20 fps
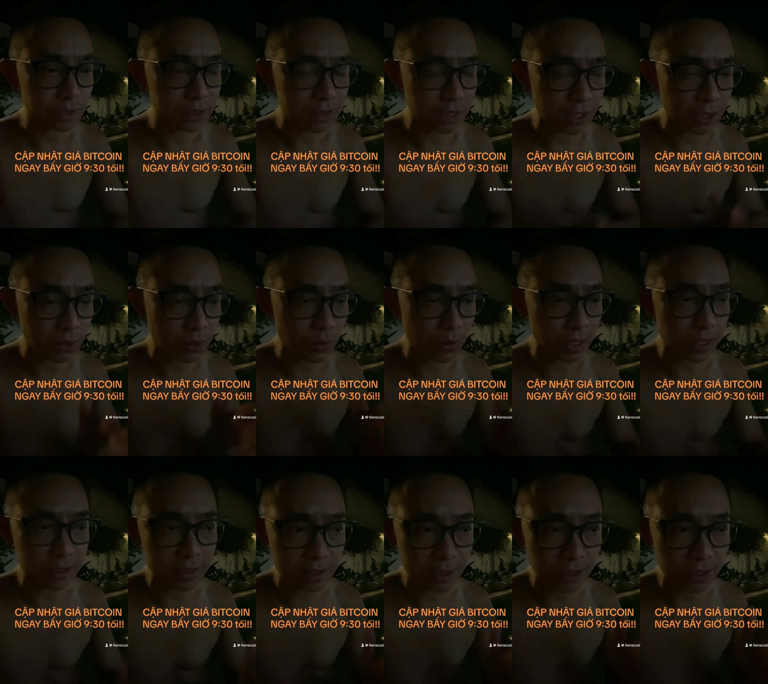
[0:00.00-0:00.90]
sẽ cố gắng
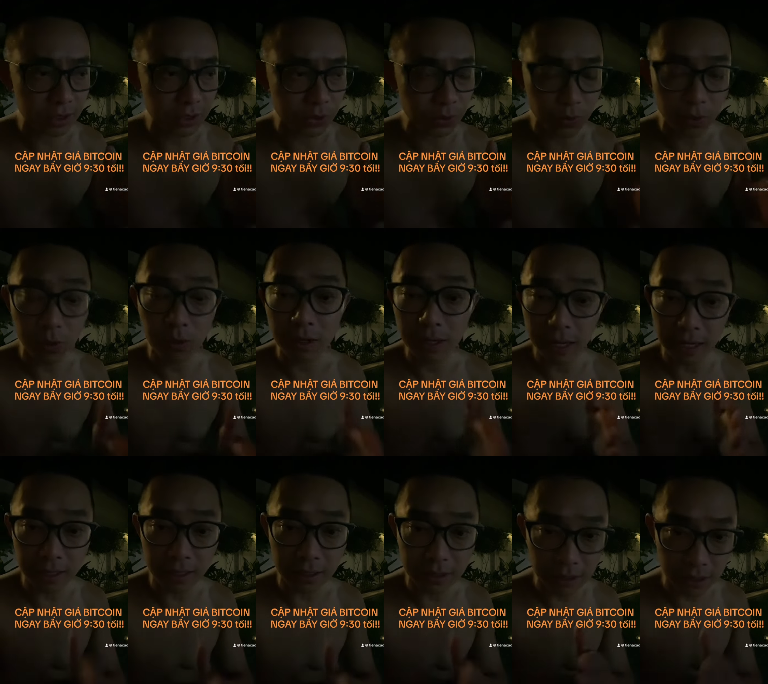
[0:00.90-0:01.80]
chỉ chủ yếu là đẩy ra
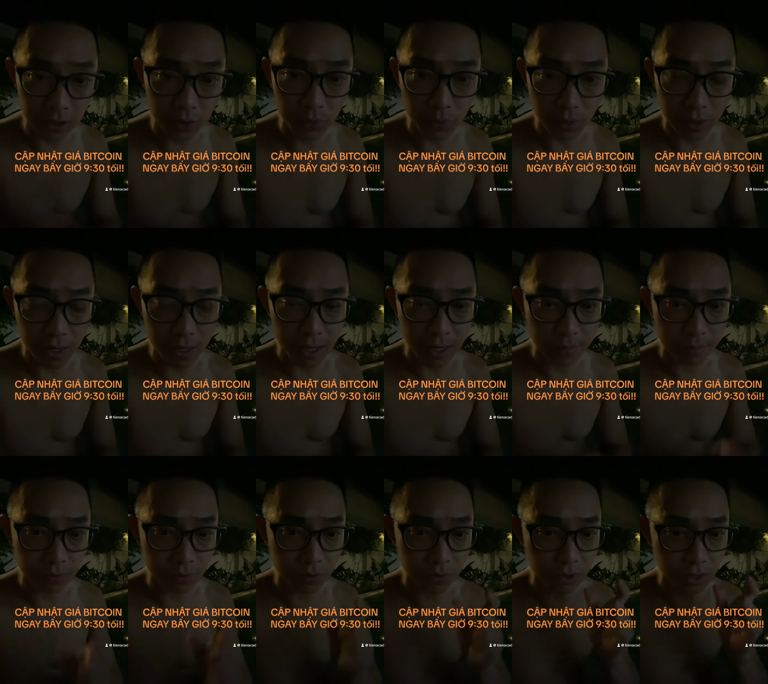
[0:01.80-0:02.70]
tín hiệu để anh em
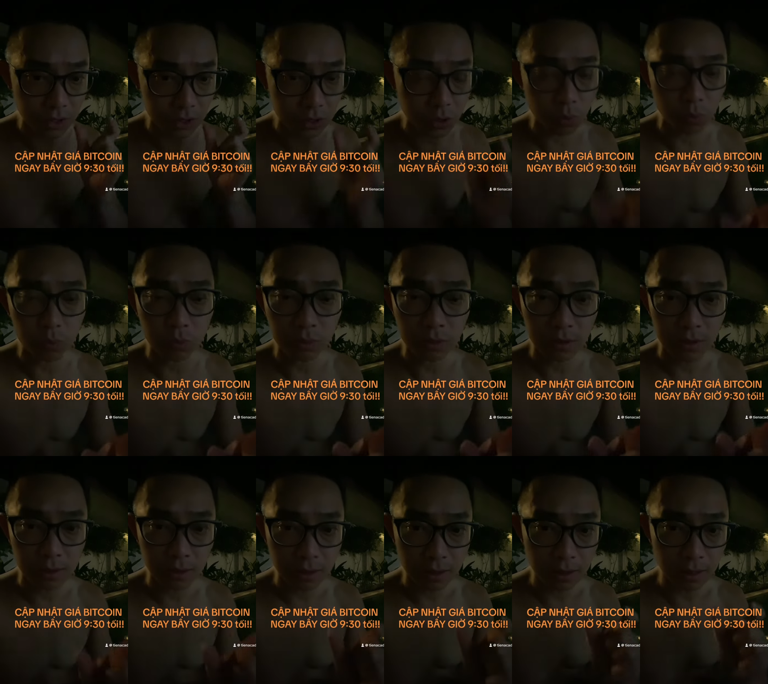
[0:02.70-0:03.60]
có thể dùng
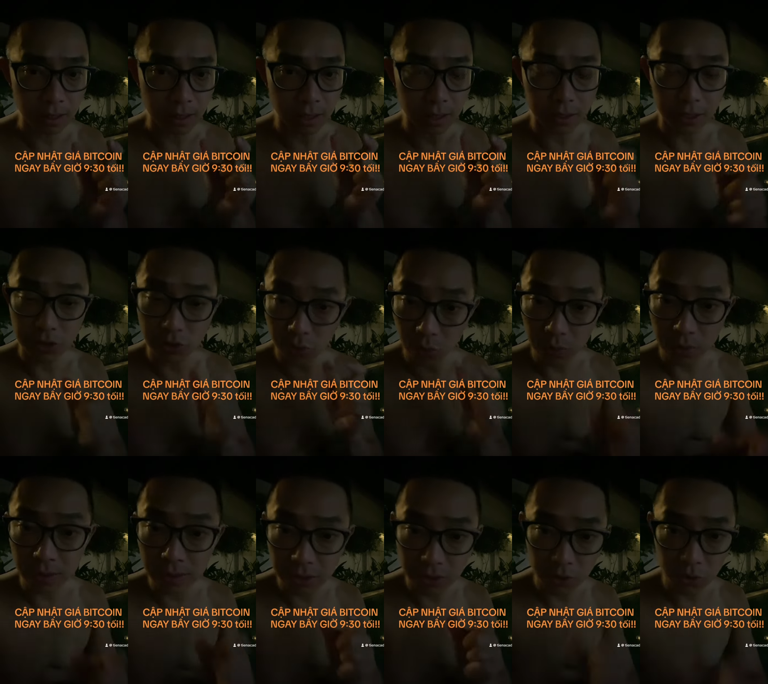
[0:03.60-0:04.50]
à, để chốt
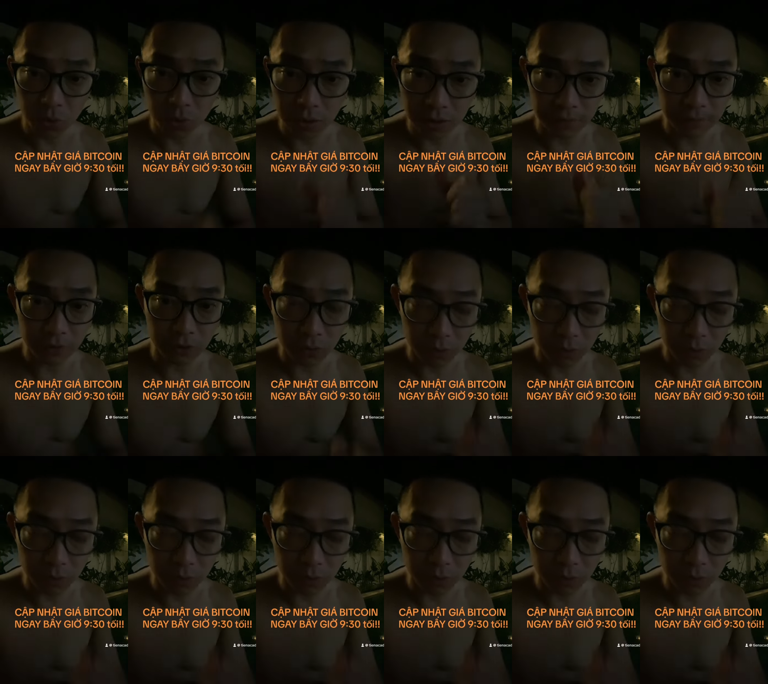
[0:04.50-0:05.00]
đơn chốt đơn và chốt